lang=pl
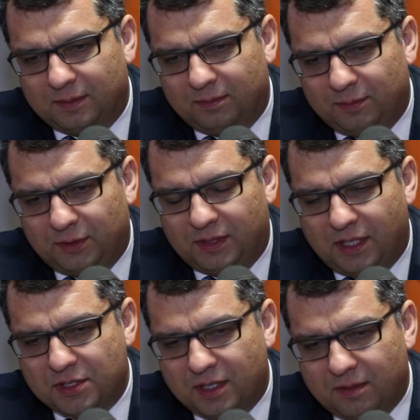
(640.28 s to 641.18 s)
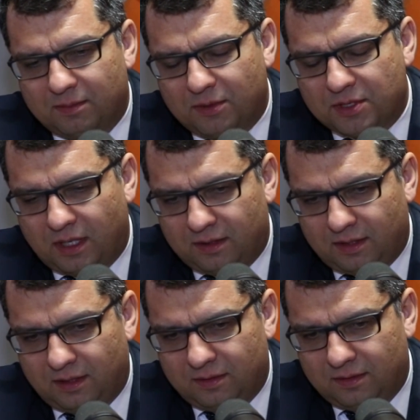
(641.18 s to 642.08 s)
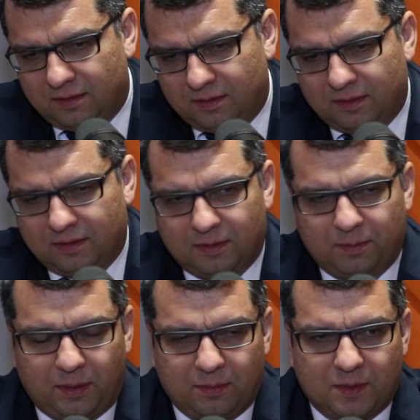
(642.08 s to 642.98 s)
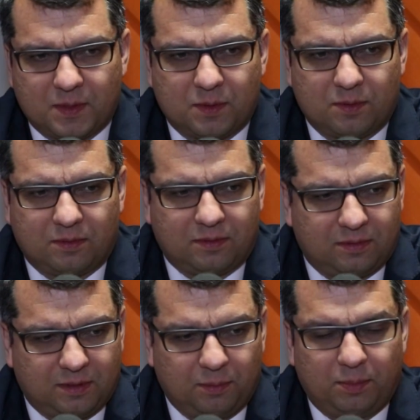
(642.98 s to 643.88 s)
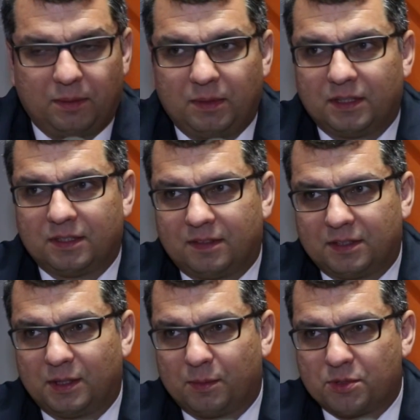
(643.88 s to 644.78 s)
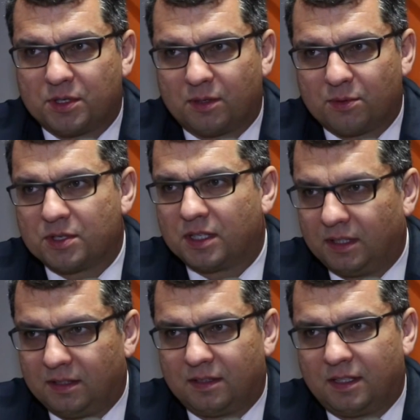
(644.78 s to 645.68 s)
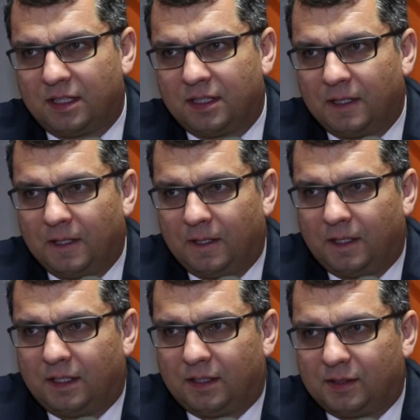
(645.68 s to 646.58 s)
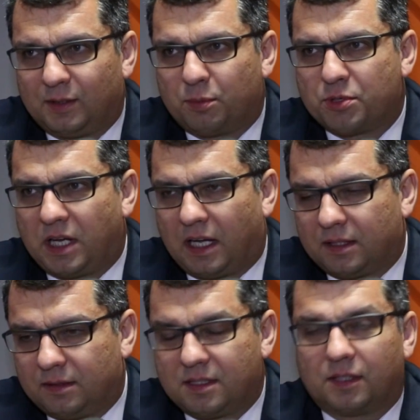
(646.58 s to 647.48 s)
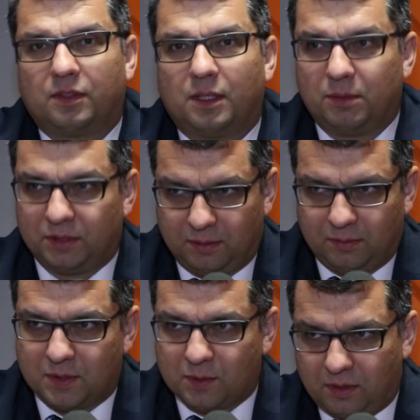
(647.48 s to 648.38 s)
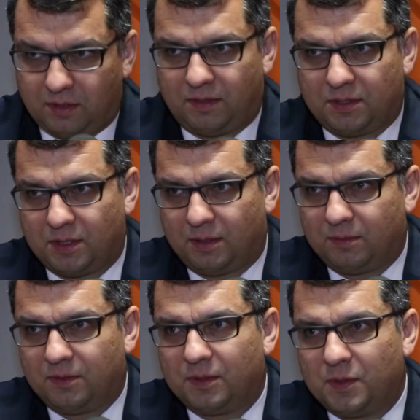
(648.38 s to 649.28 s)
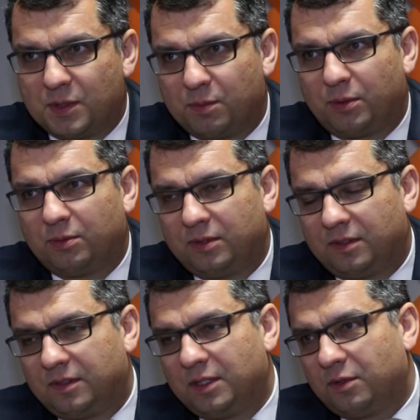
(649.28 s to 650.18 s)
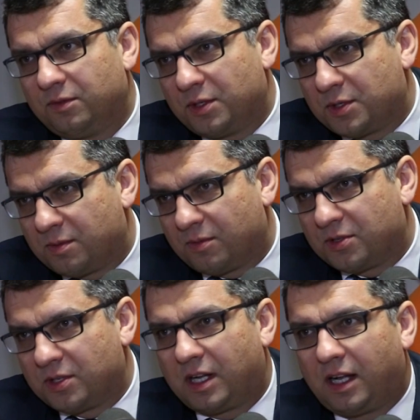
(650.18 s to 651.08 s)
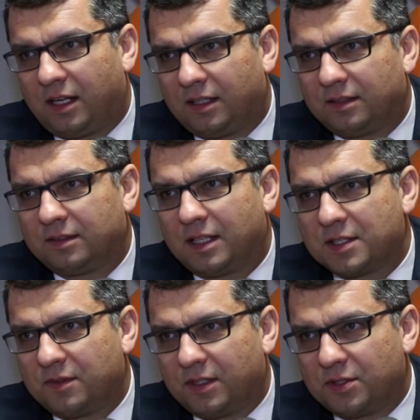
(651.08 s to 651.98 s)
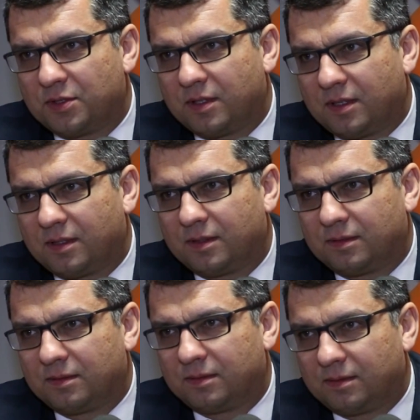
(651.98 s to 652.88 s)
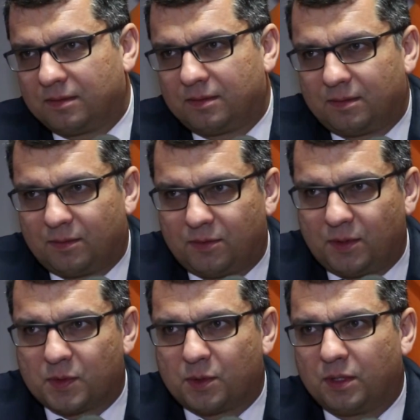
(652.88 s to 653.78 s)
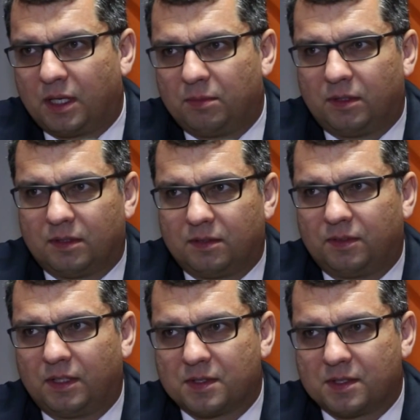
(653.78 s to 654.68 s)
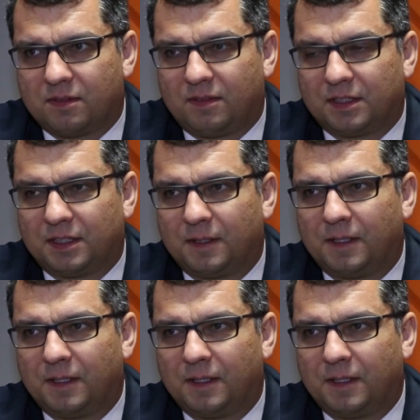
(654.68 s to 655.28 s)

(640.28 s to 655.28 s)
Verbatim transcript: myślę, że można ten y, pomysł implementować na przeróżne inne Y, obszary. Za chwilę będziemy dyskutować o obwodnicy południowej. Również można nazwać, że wnioskujemy o dofinansowanie. No pan, ja się